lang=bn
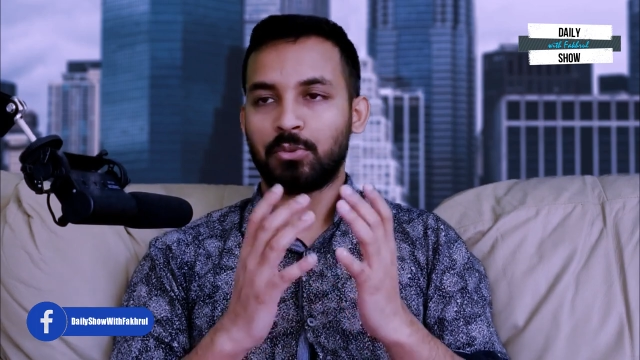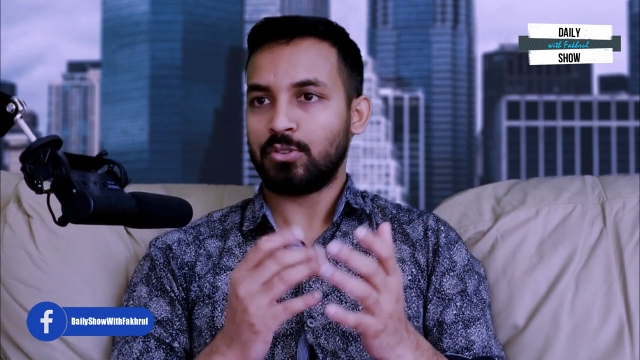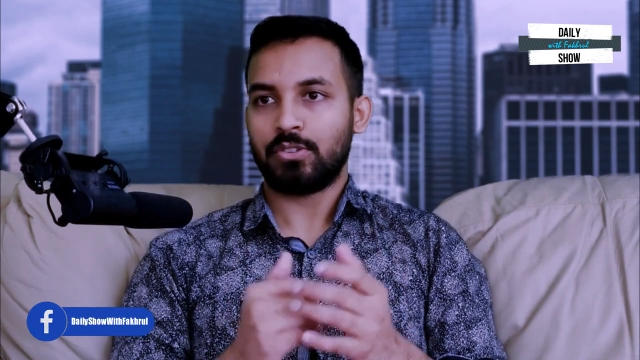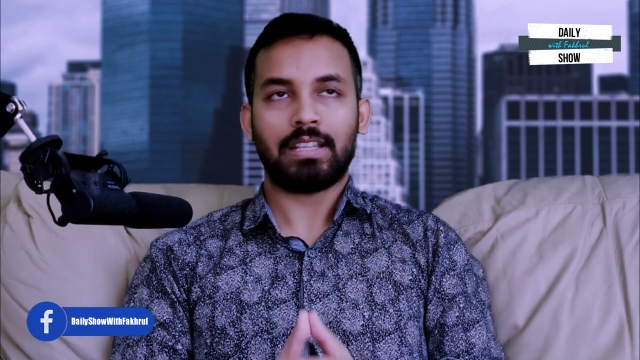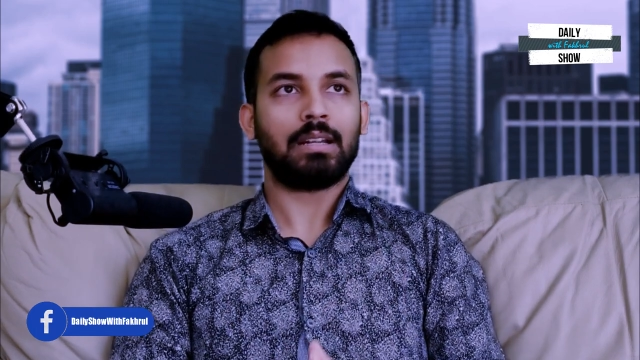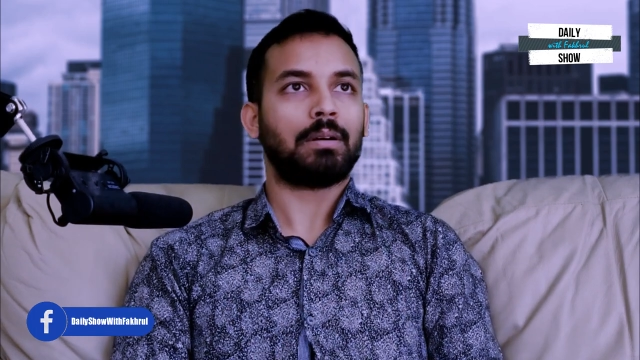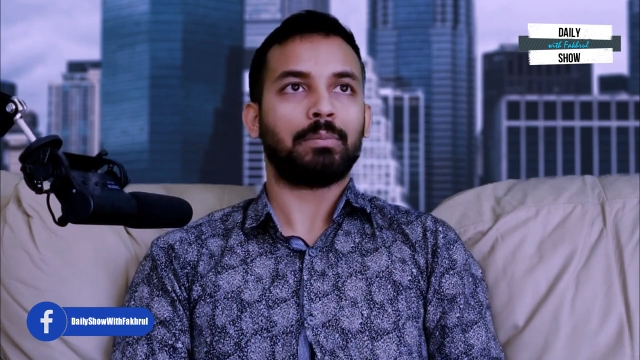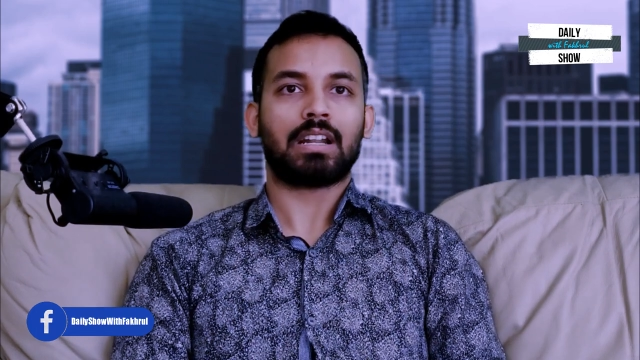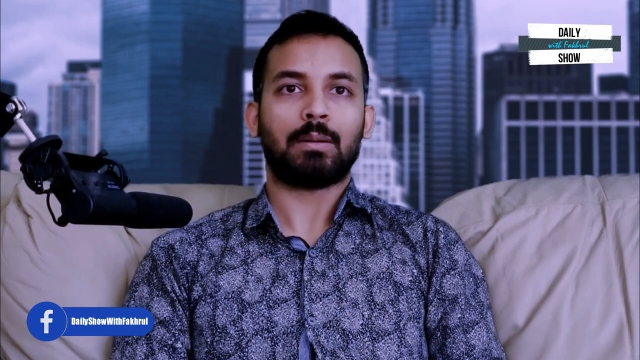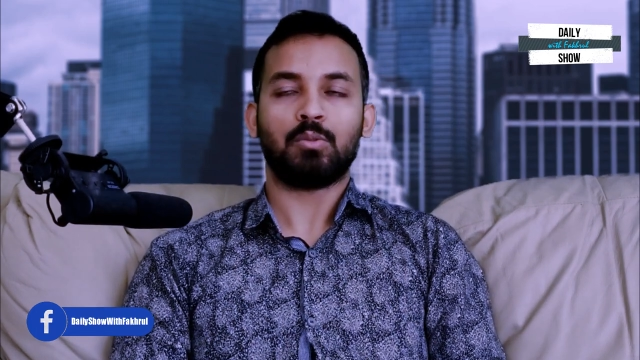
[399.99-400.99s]
পরিচয় দিলাম
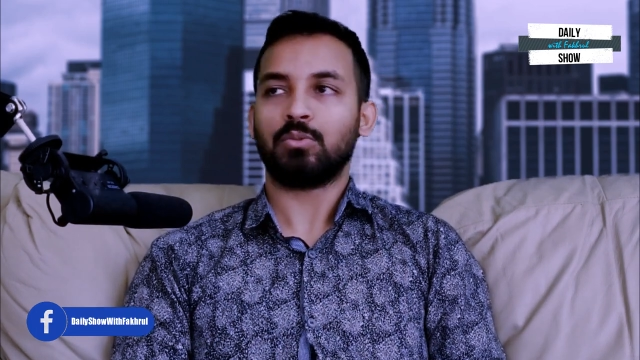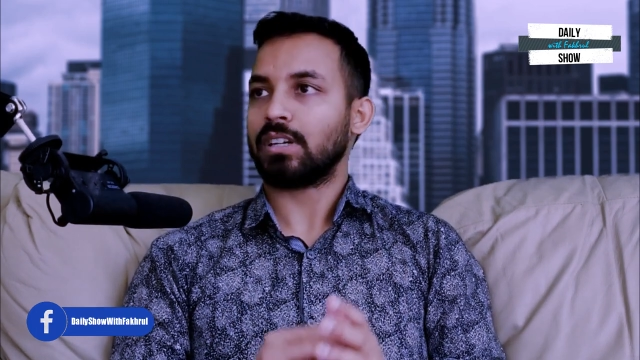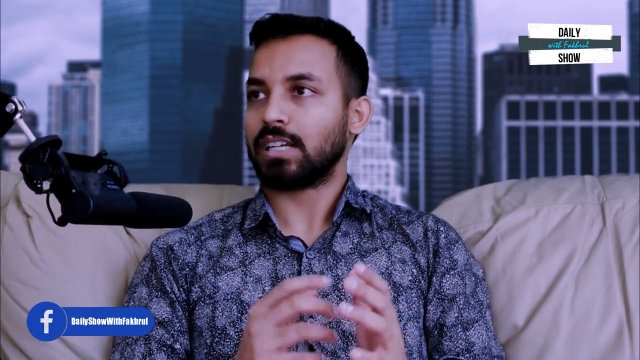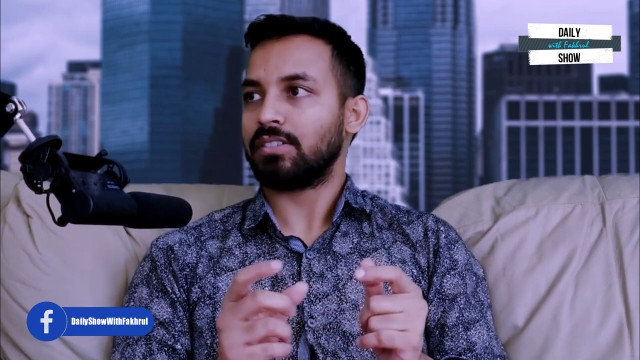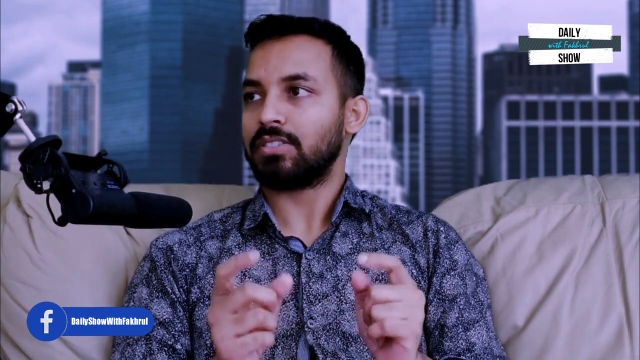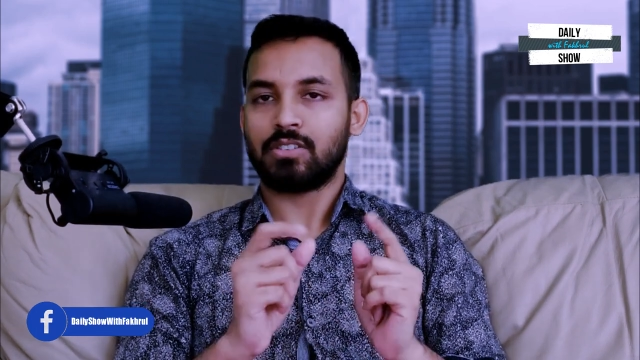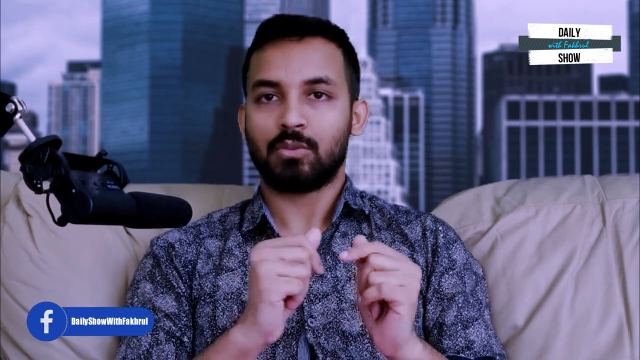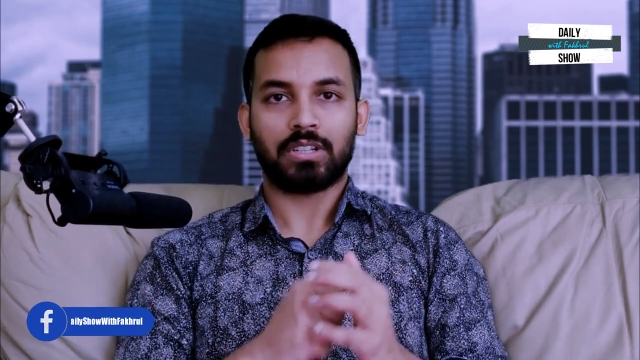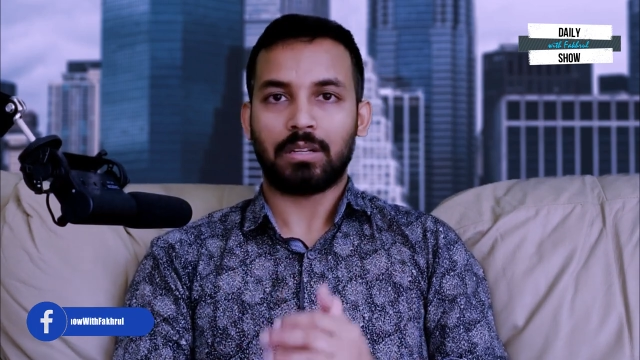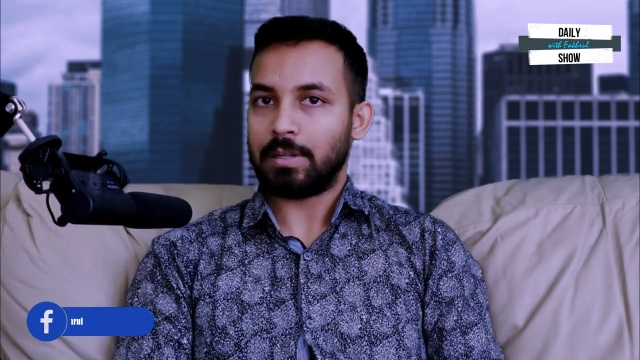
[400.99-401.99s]
আমার নাম অমুক ঢাকা ভার্সিটি
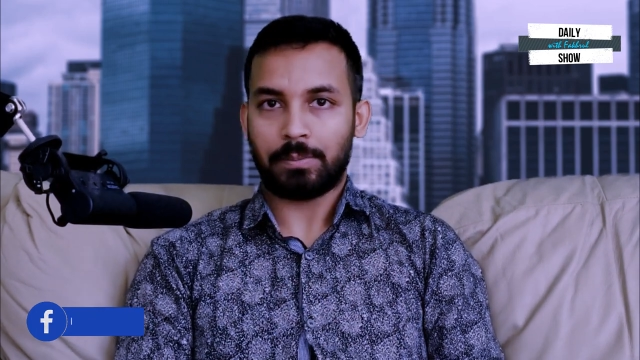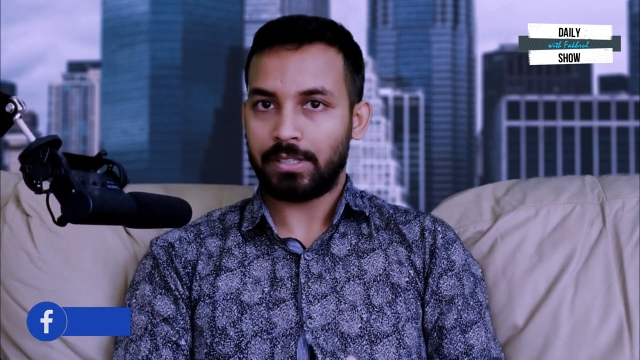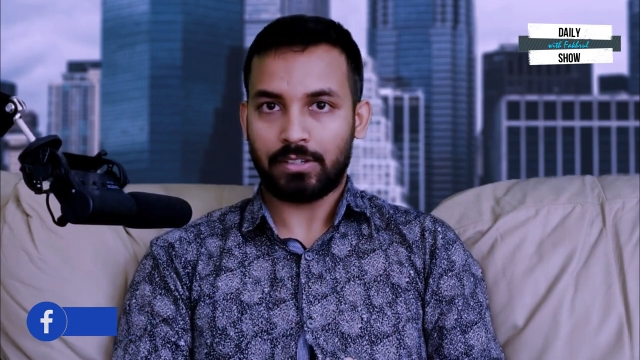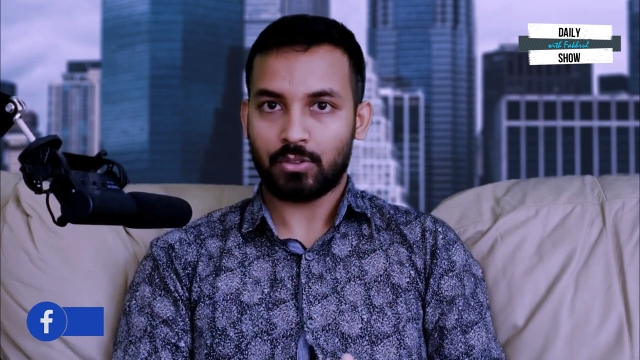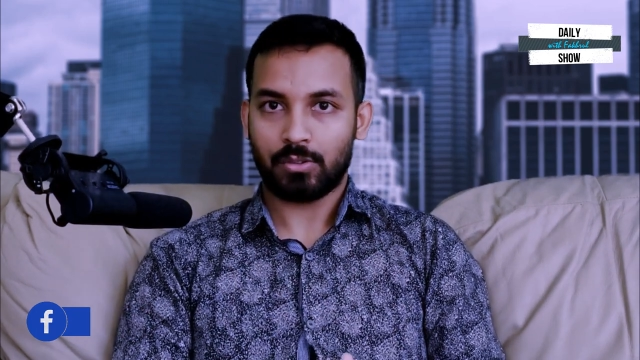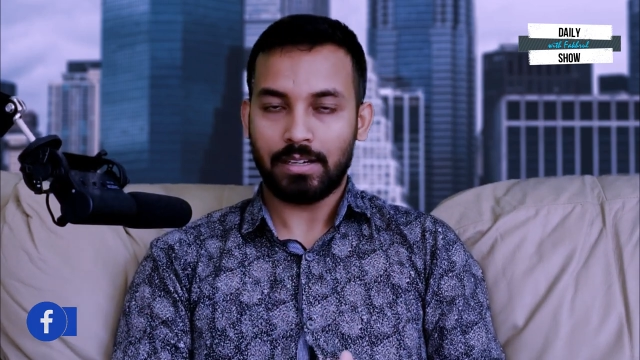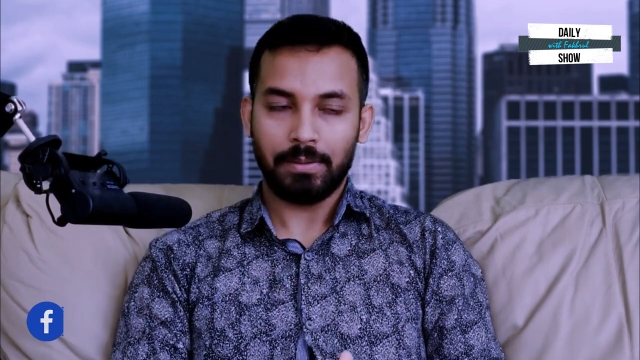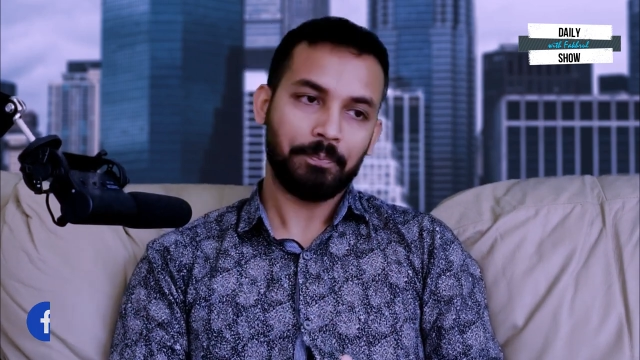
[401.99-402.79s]
অমুক ডিপার্টমেন্টের স্টুডেন্ট